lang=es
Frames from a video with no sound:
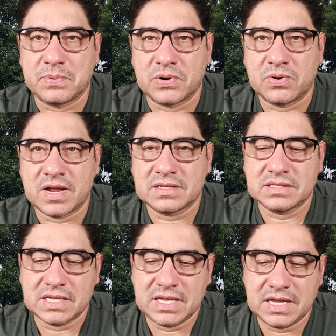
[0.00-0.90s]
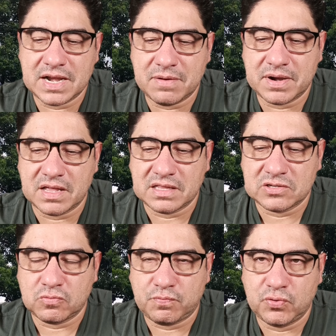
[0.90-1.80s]
por horas y la verdad
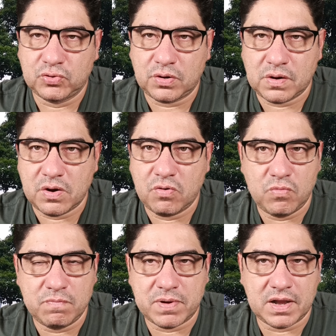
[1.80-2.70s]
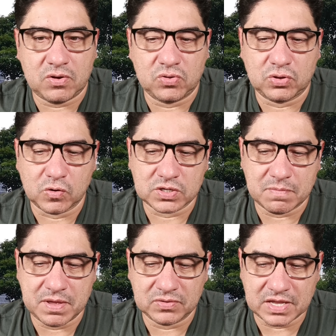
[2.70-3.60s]
es un punto de reunión muy padre con todos los
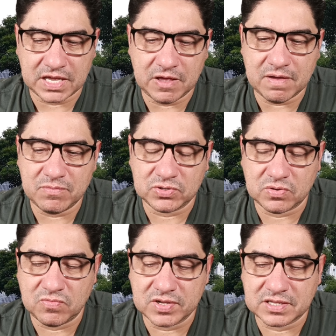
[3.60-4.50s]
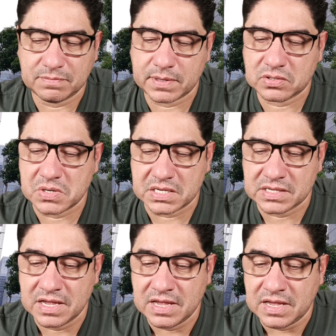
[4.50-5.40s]
amigos. Aquí vemos cómo estas personas
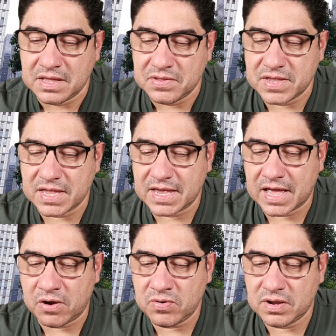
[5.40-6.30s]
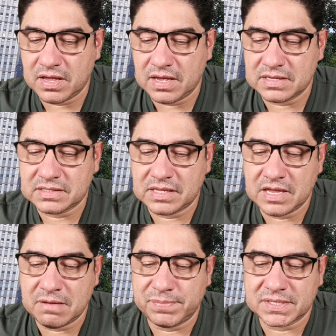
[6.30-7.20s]
ya llegaron este,
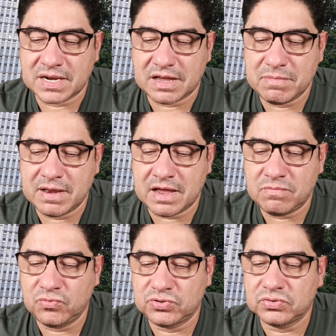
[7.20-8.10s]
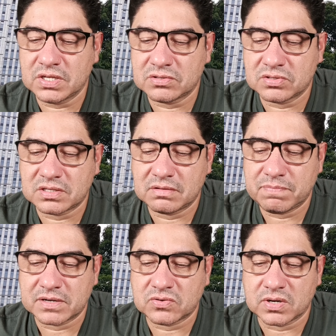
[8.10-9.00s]
y empiezan a caminar. Muchos de estas
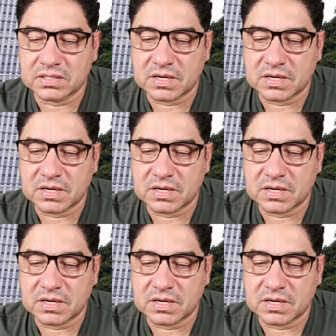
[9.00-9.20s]
personas